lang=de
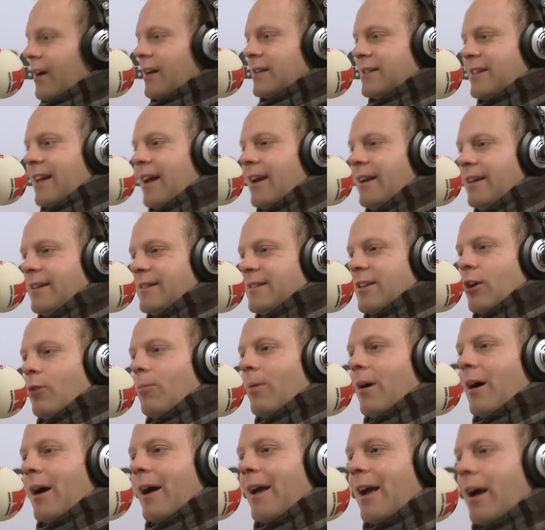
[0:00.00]
Mal ganz ehrlich,
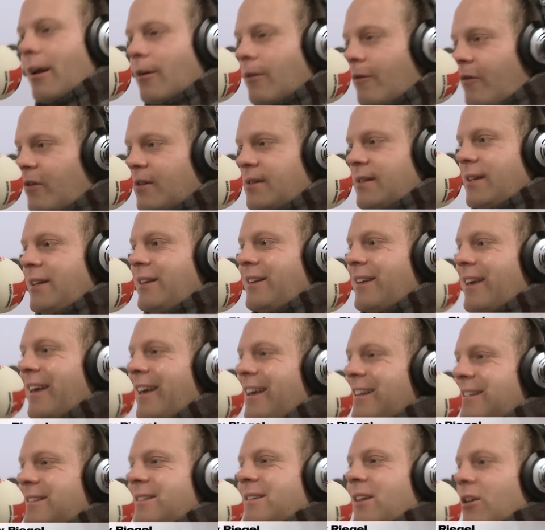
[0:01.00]
Zauberei an für sich
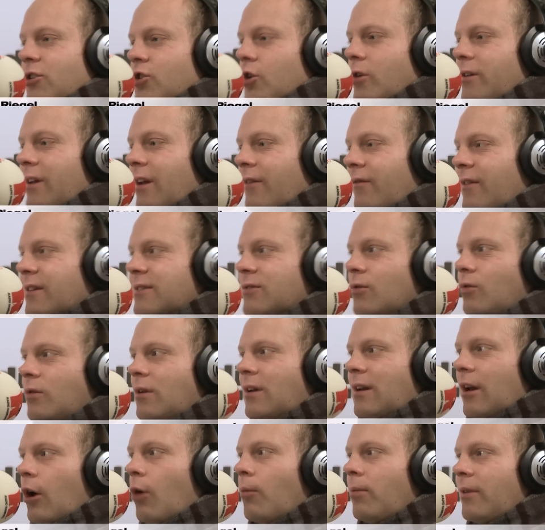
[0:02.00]
ist ja schon etwas
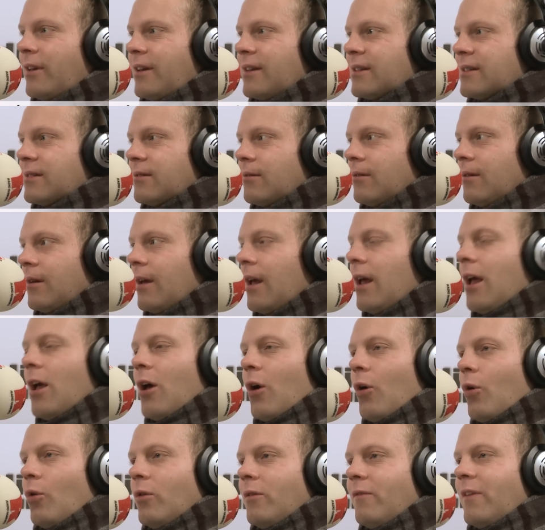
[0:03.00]
Unglaubliches.
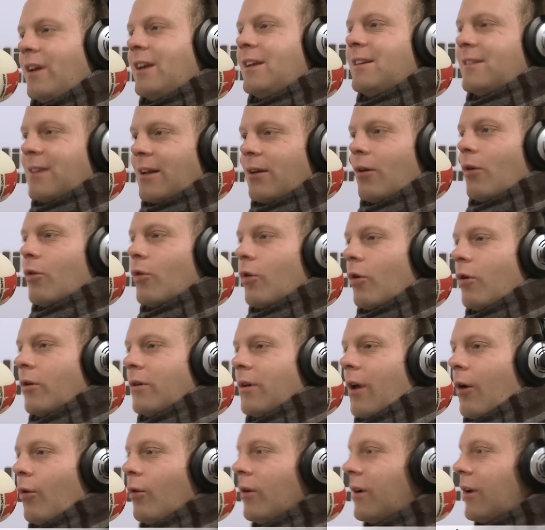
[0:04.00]
Und wenn ich dann auch noch
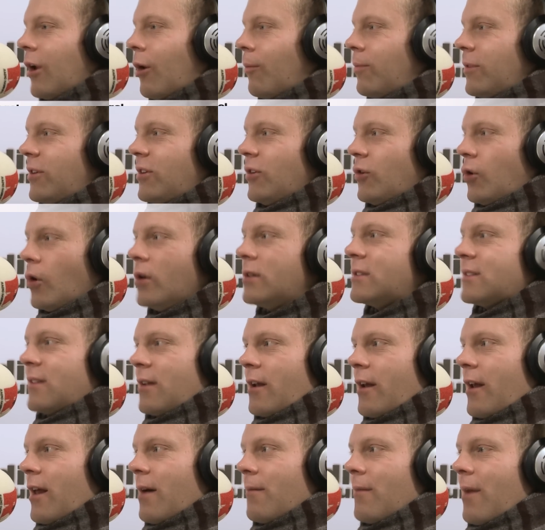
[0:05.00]
einen unglaublichen
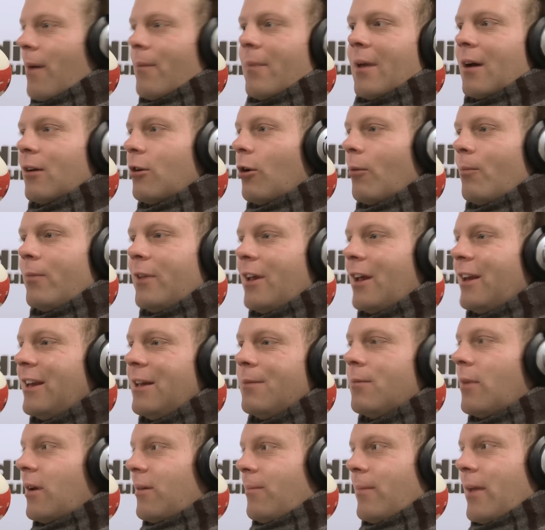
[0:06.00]
Künstlernamen habe, dann glaubt ja. mir ja
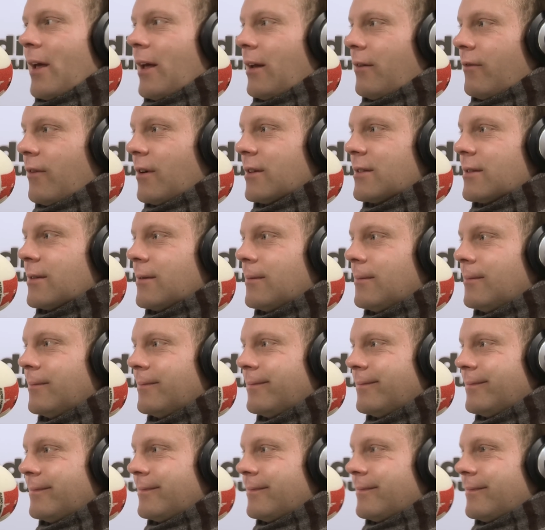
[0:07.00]
niemand mehr etwas. Ja, das
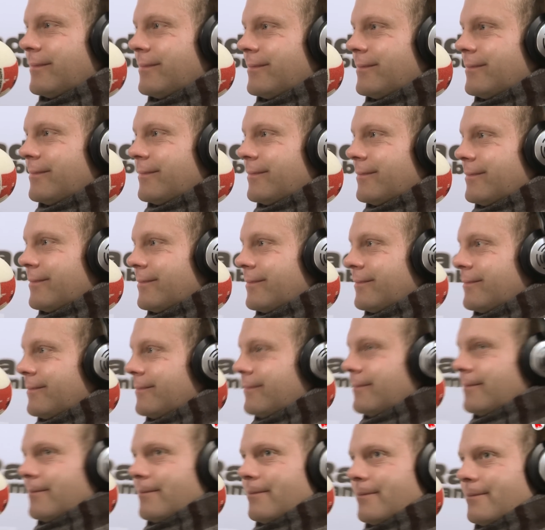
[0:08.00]
stimmt. Deine heutigen
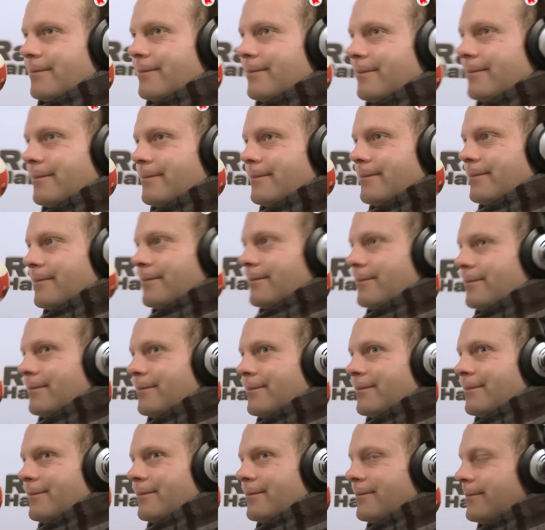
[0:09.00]
Experimente haben mit
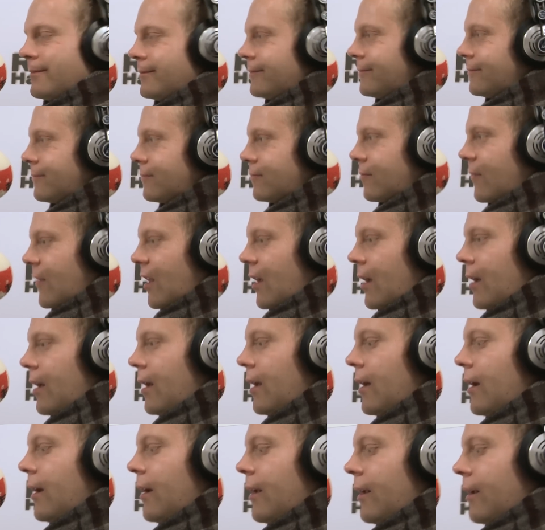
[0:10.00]
Zeitungen zu
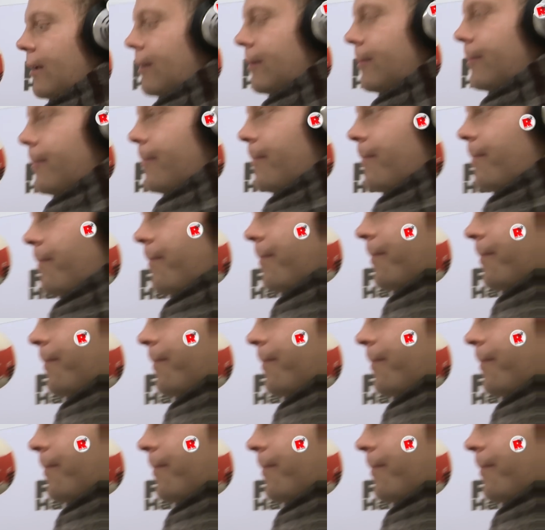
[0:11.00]
tun und deshalb